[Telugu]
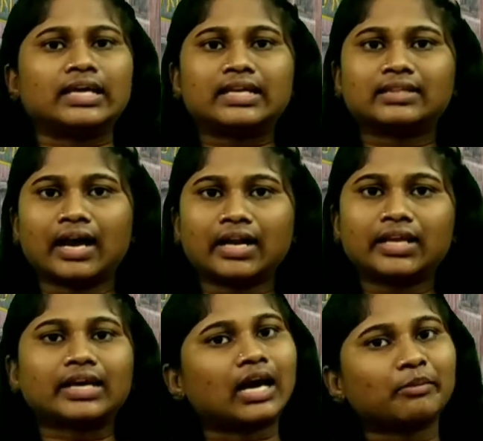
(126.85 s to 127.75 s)
ఈ దాడి
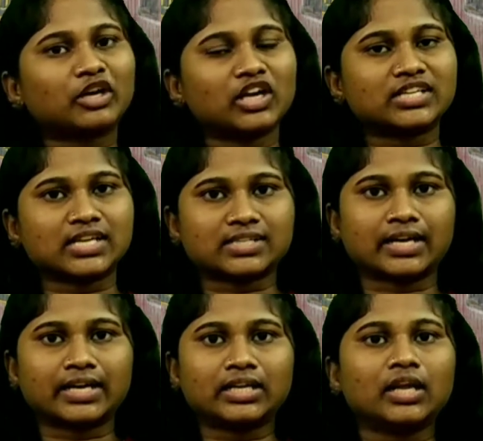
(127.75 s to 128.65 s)
కార్మికులే
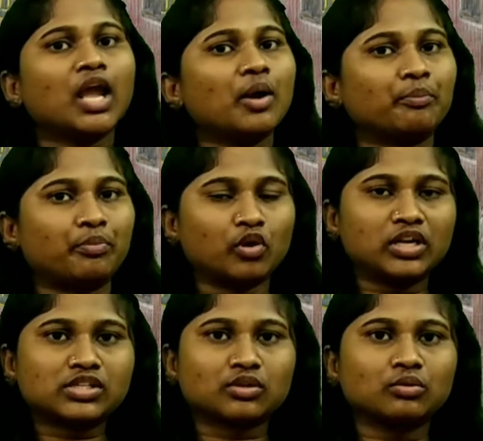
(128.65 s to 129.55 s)
చేశారని
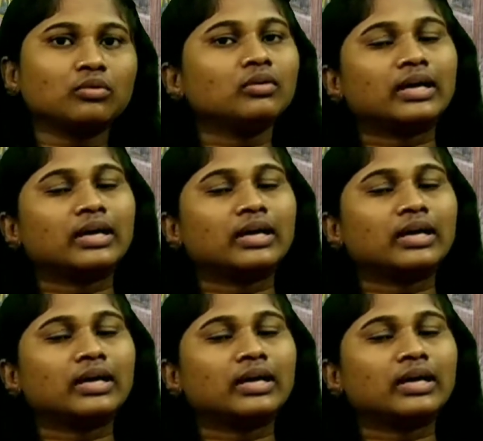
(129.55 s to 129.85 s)
పోలీసులు